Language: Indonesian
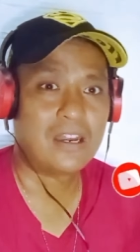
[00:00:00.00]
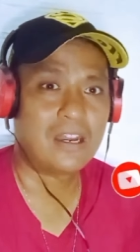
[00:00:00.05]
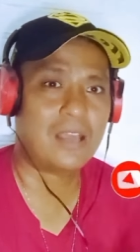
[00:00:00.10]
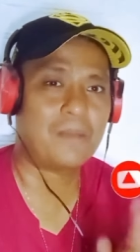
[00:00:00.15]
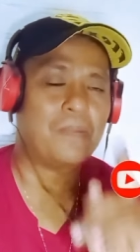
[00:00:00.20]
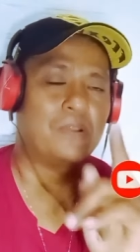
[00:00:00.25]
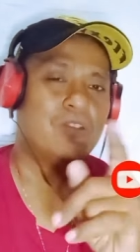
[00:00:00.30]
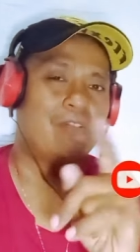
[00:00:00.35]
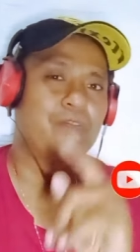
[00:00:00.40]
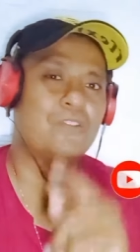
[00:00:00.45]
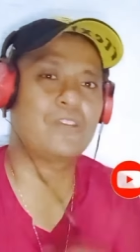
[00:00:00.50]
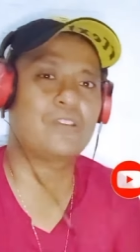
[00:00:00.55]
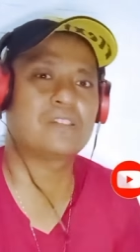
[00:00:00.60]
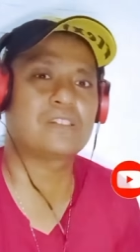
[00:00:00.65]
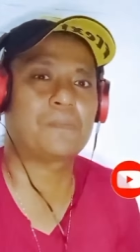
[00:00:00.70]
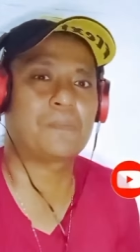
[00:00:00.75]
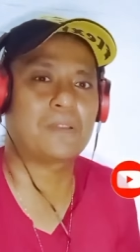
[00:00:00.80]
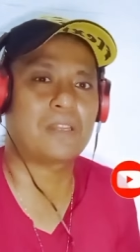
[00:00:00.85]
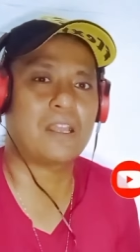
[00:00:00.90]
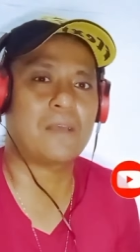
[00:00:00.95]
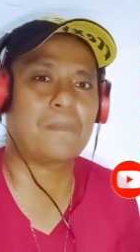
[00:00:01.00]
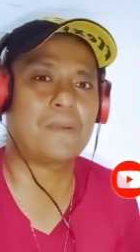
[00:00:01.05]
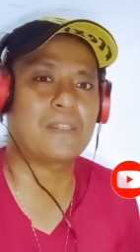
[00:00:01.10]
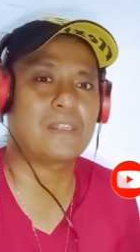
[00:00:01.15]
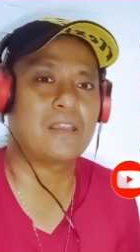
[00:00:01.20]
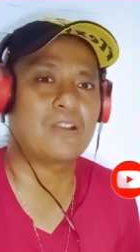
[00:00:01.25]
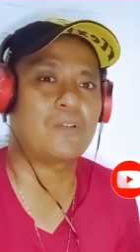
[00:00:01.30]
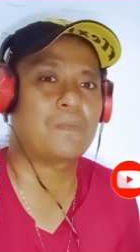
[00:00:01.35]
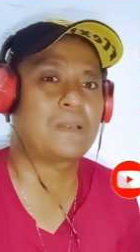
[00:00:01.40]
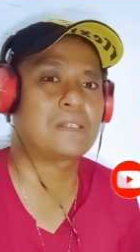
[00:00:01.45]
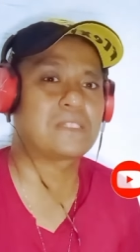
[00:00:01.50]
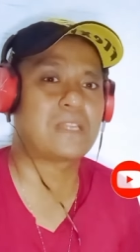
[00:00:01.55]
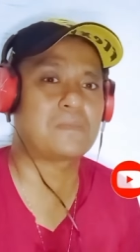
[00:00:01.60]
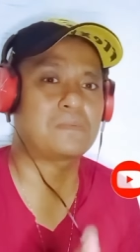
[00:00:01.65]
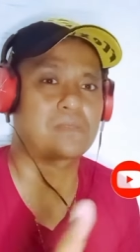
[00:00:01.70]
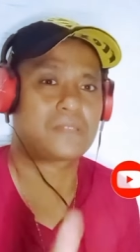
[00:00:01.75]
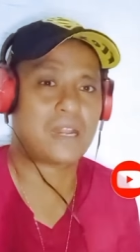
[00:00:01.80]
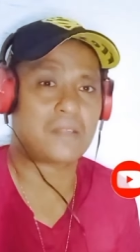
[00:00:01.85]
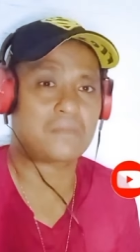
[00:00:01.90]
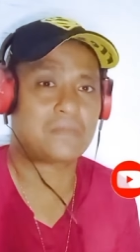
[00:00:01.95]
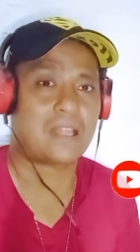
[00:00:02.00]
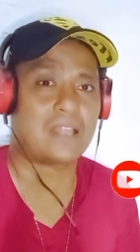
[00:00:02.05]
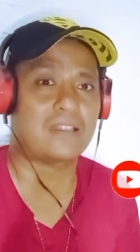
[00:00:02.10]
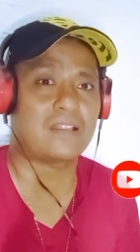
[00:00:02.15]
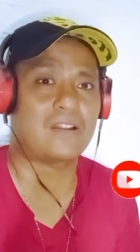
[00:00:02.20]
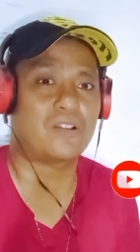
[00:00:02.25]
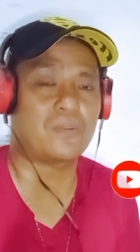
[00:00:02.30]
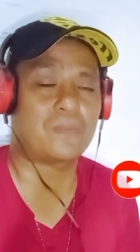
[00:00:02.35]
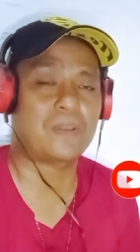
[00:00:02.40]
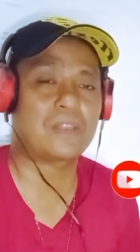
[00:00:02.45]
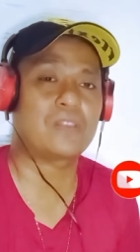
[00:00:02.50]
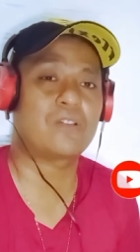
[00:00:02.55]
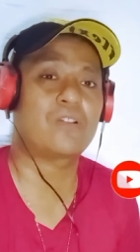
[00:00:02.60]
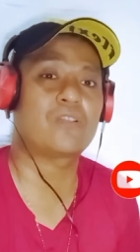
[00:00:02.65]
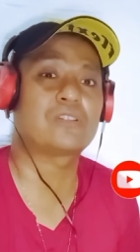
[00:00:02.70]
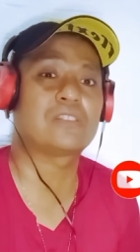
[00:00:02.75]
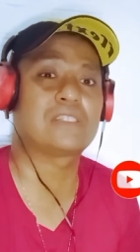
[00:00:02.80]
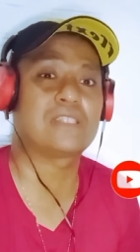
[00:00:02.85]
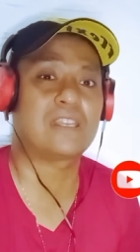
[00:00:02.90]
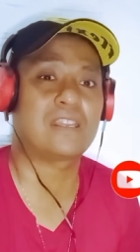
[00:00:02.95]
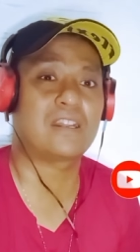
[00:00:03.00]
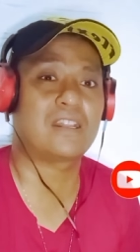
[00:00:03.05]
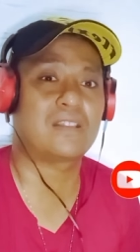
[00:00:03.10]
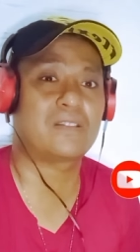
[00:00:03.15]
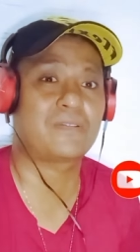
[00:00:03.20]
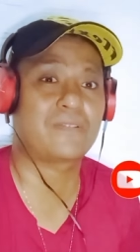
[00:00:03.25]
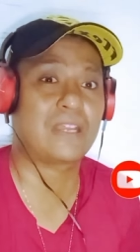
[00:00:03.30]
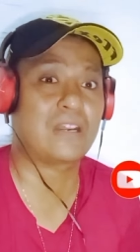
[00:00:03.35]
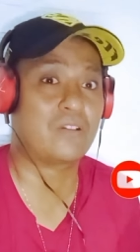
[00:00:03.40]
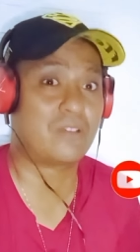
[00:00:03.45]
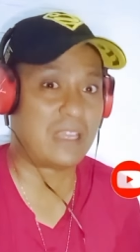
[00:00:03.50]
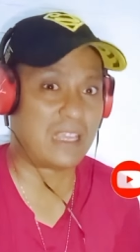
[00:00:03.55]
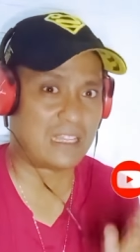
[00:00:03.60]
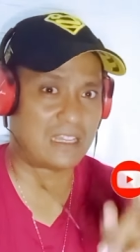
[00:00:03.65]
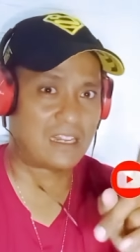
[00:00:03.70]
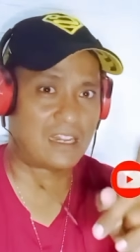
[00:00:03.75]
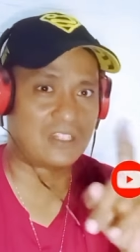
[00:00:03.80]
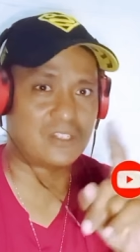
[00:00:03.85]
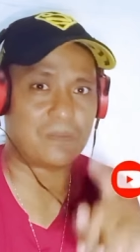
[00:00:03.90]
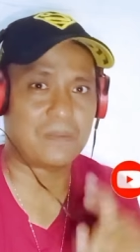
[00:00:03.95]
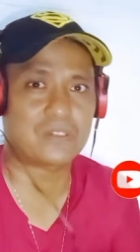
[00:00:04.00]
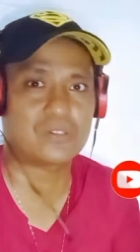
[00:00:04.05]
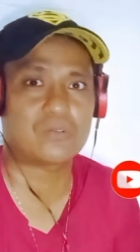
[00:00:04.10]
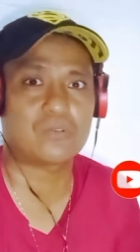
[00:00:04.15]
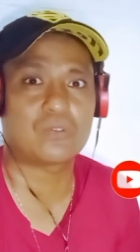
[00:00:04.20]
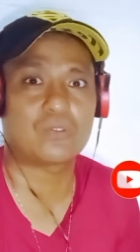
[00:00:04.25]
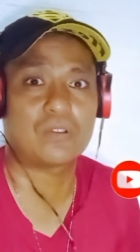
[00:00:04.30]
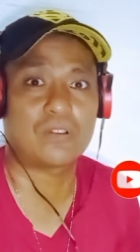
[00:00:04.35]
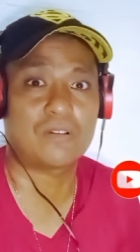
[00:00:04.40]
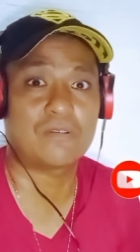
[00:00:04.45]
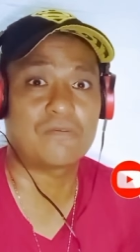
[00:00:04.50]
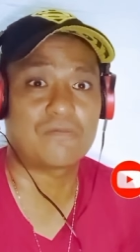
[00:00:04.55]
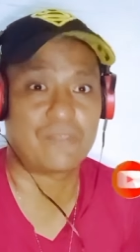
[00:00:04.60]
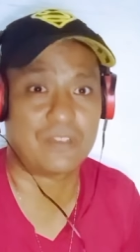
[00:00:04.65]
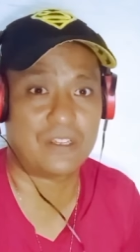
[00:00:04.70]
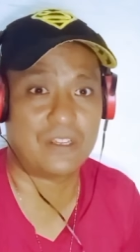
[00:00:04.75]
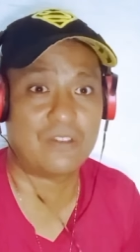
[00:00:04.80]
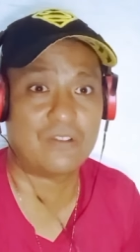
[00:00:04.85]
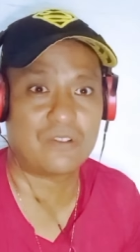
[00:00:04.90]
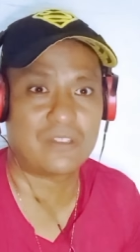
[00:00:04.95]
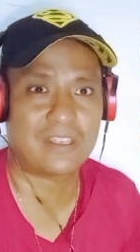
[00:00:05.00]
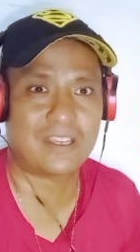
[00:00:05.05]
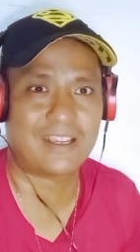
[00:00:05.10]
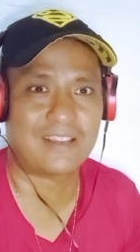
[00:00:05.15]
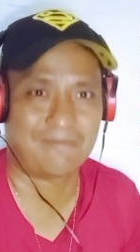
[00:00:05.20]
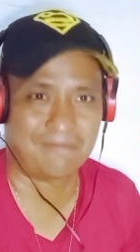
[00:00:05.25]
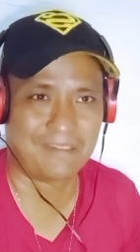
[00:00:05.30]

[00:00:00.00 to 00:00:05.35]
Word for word: Nah, bentuk videonya seperti apa? Jangan lupa subscribe, like, dan kebanyakan loncengnya diaktifkan. Oke, kita langsung masuk ke video.